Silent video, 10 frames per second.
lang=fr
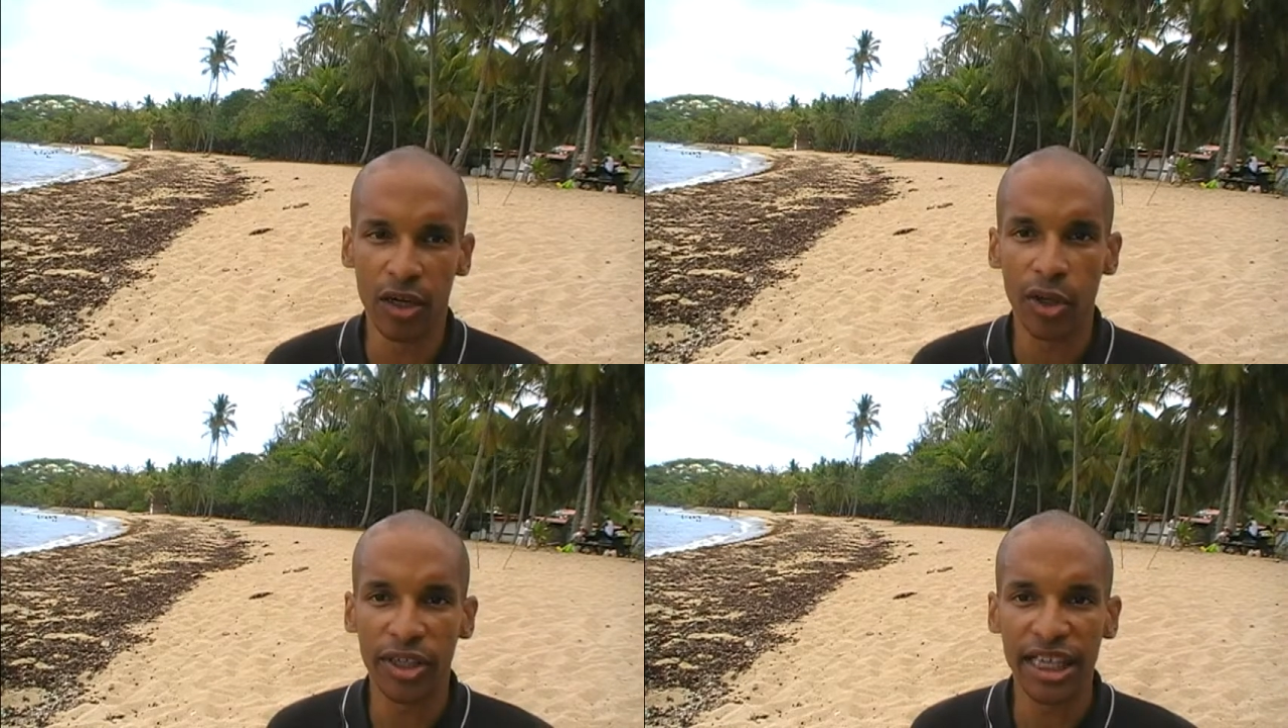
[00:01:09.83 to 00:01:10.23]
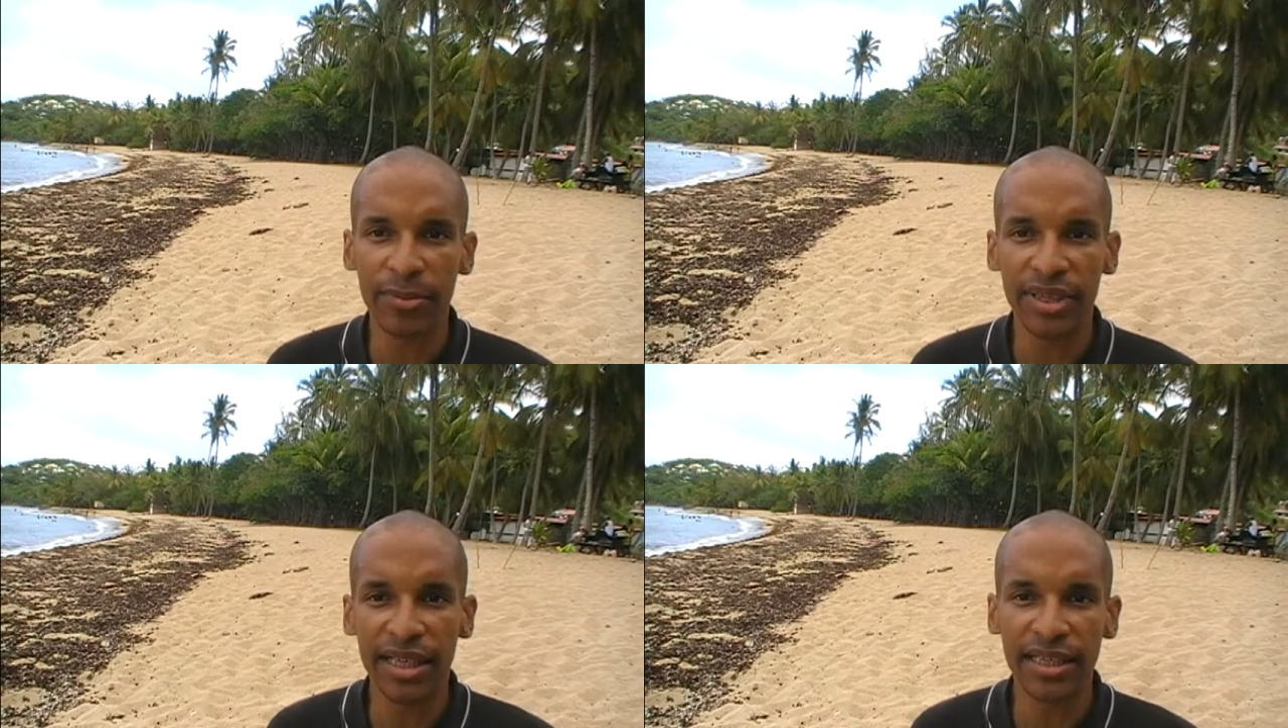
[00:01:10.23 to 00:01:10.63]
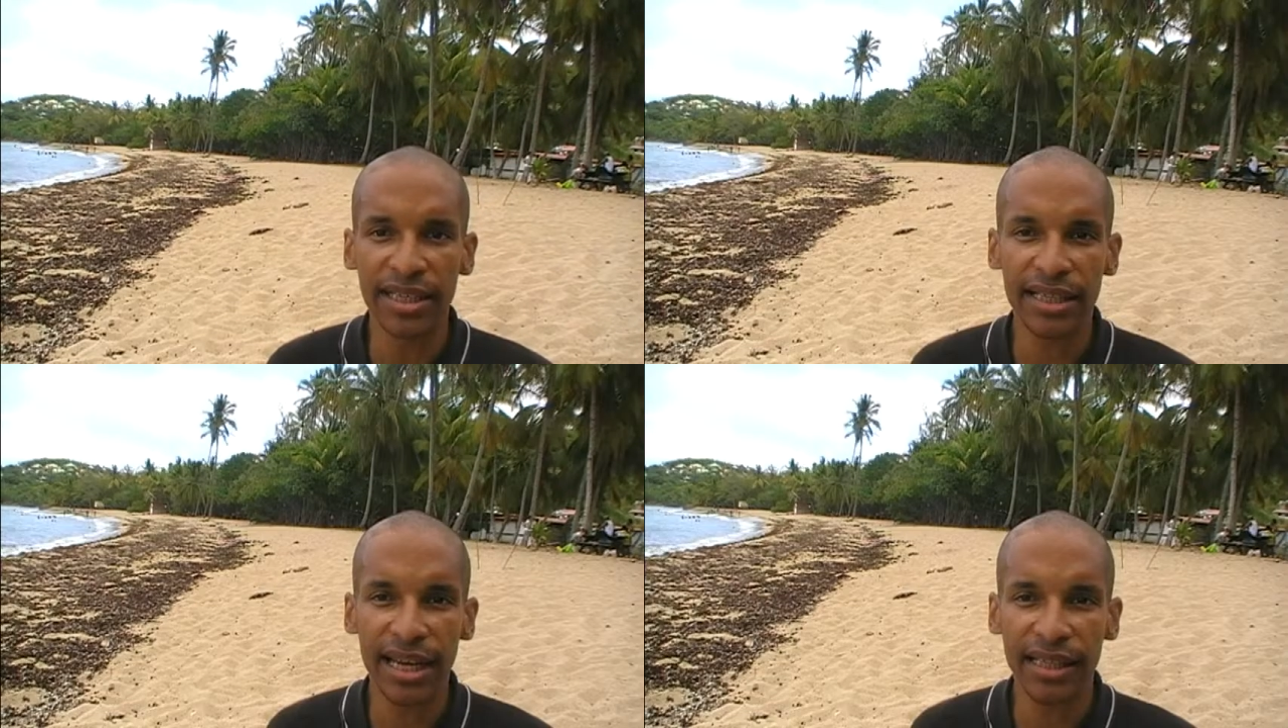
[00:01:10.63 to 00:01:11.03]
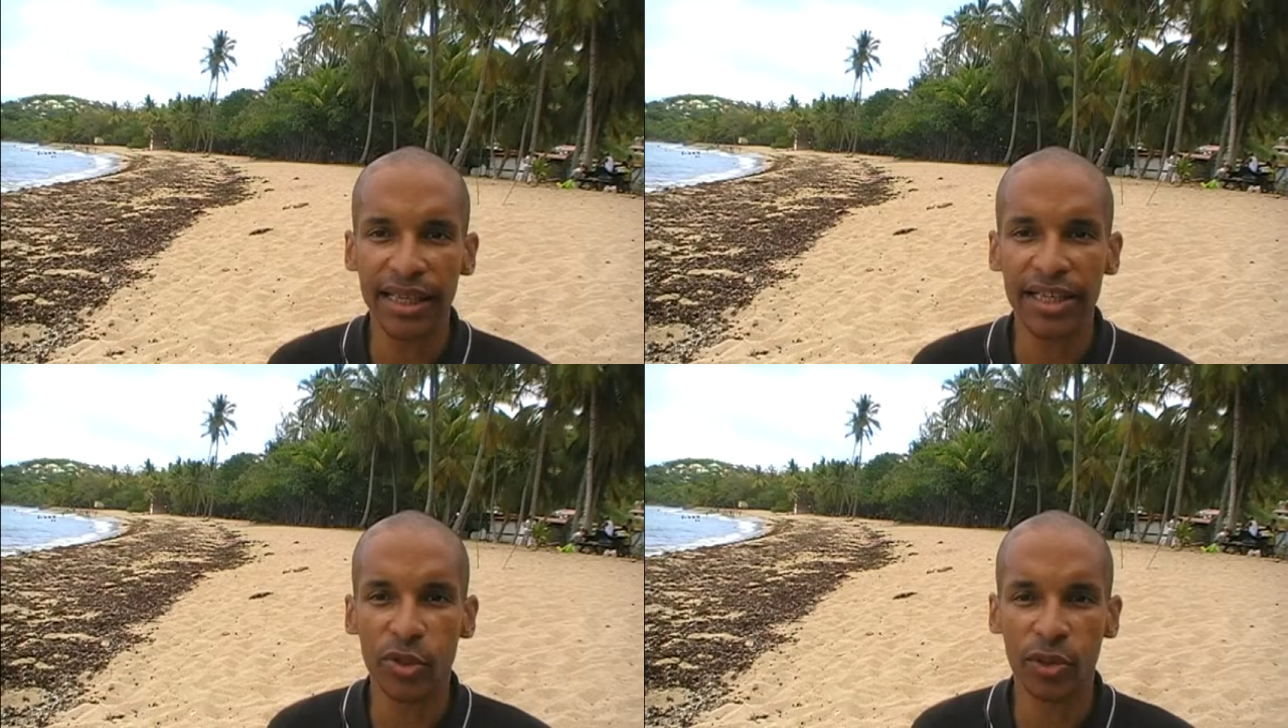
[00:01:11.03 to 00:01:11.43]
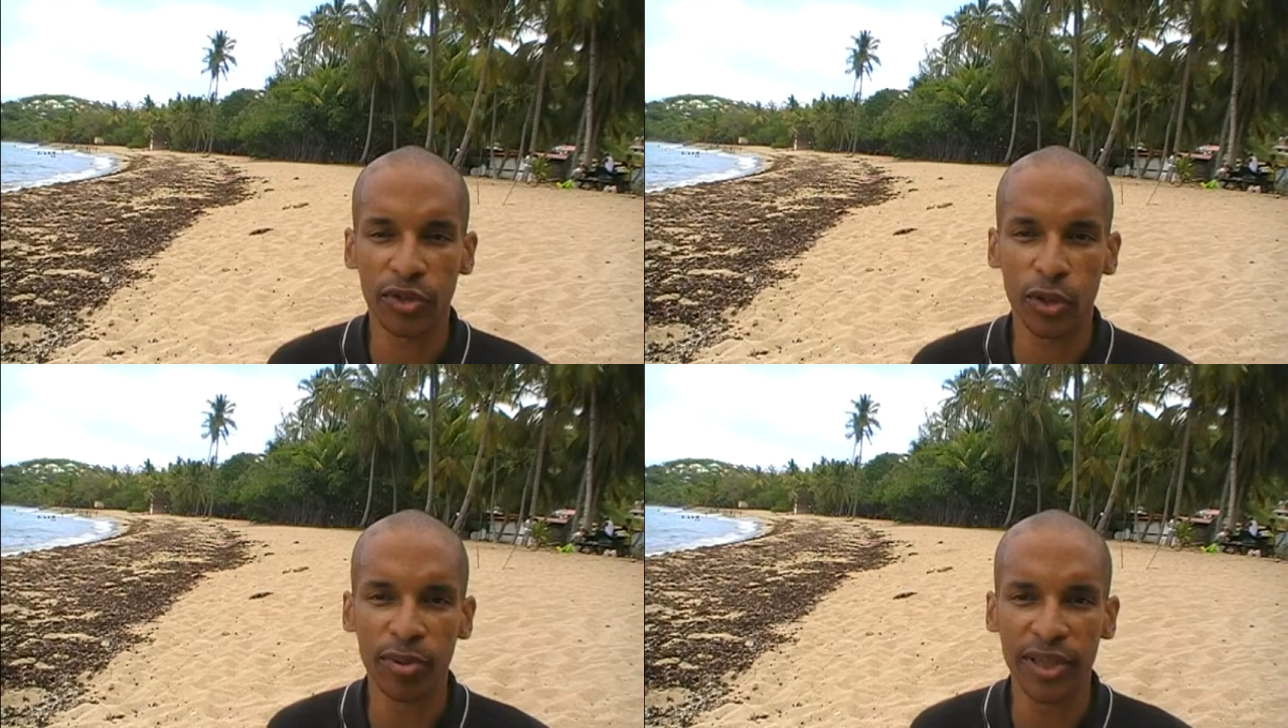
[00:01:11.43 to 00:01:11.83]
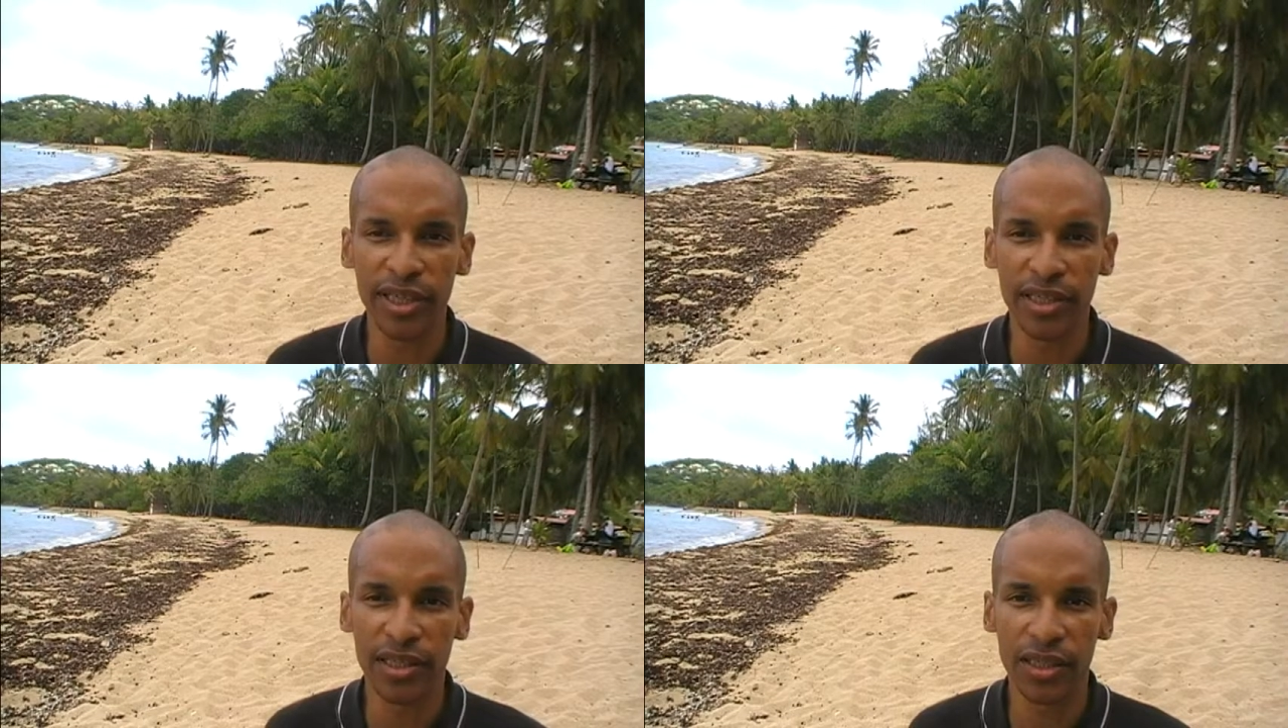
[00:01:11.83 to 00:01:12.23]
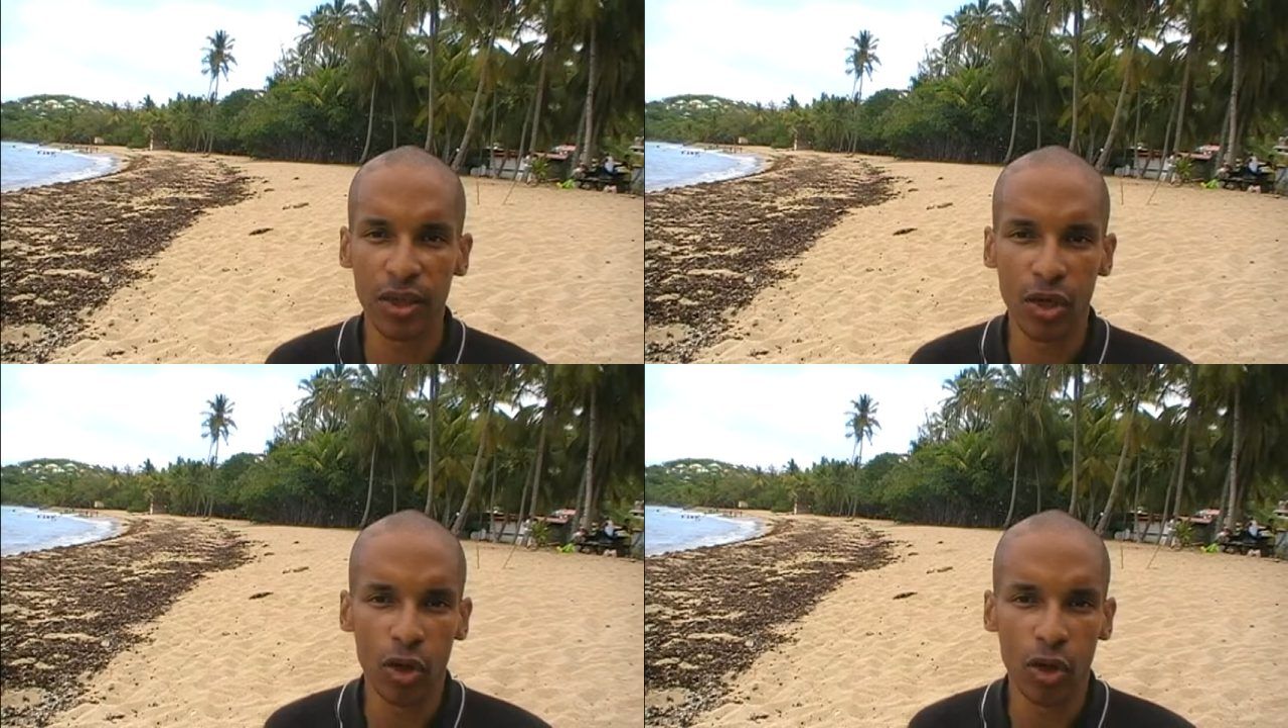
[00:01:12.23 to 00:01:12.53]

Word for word: un cabinet d'aide à la création d'entreprise